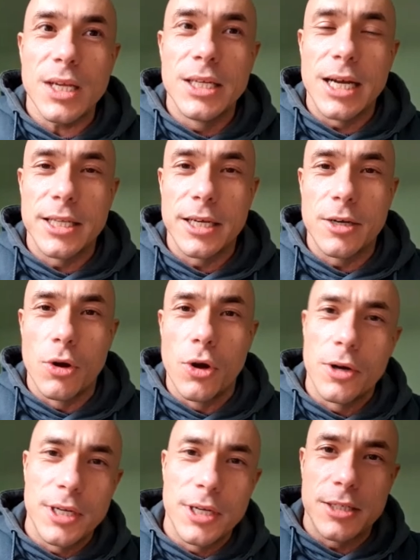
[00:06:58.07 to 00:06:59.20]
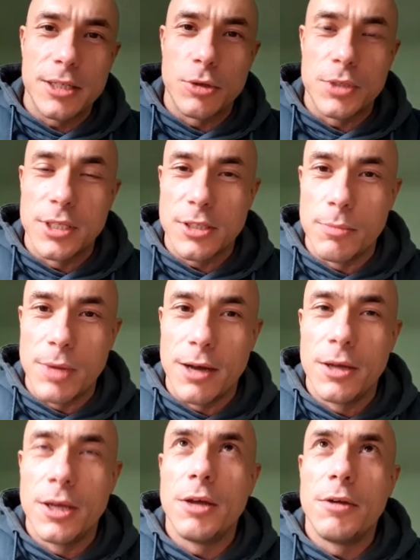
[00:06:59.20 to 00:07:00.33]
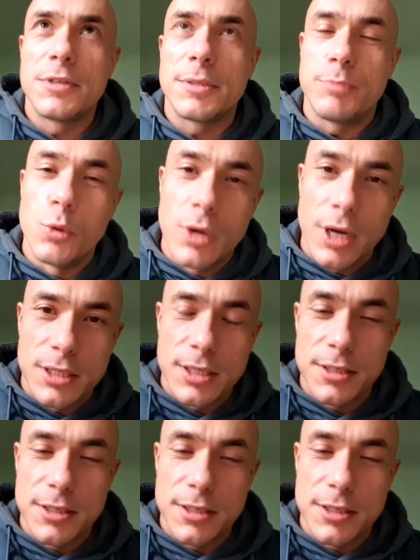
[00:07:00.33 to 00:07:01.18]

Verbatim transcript: jak te kolory, jak to wszystko ma współgrać ze